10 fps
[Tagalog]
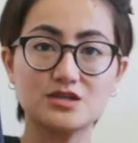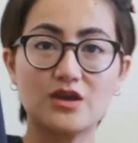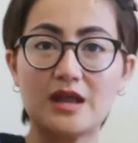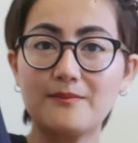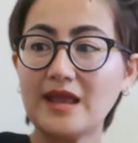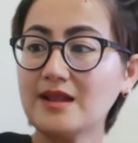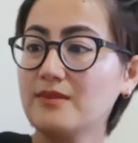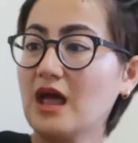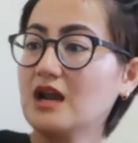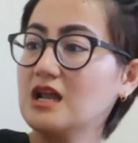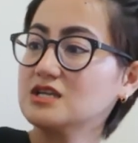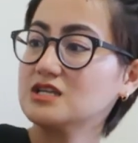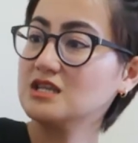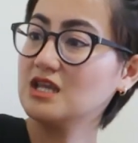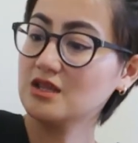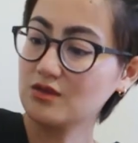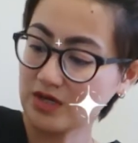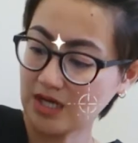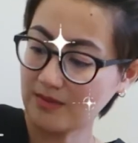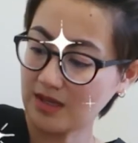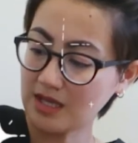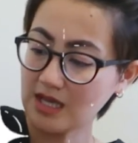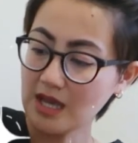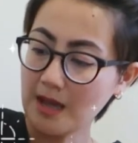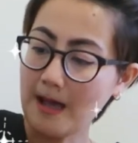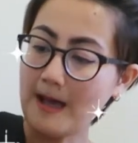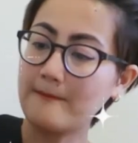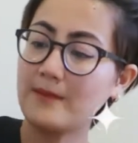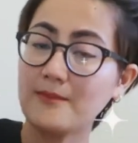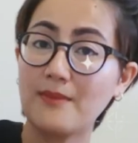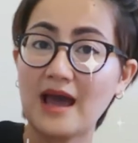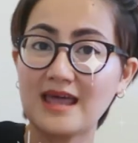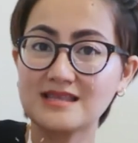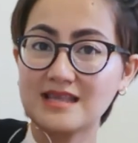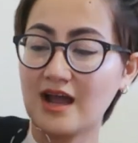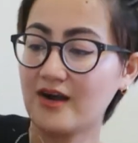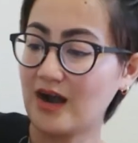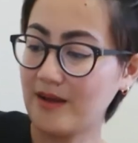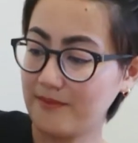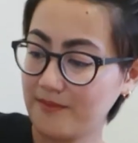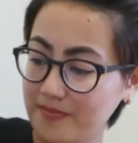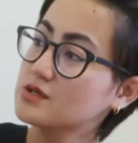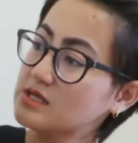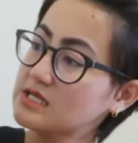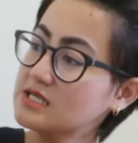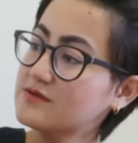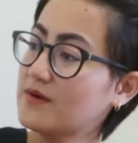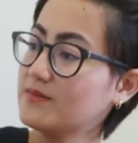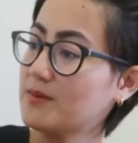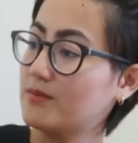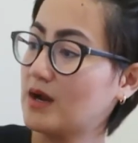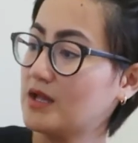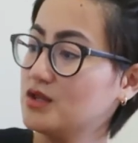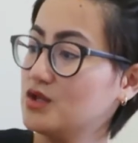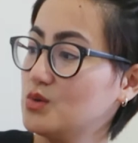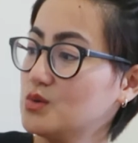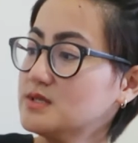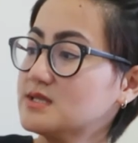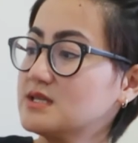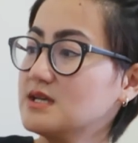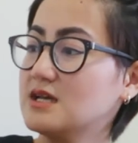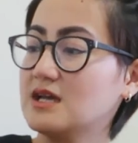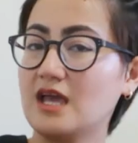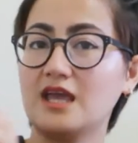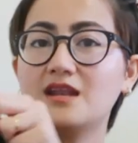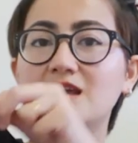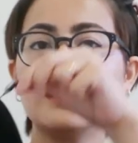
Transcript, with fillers: So, yan. Plain black lang siya dito na may, uh, may pocket sa harap. So, this is from the brand used. Ayan.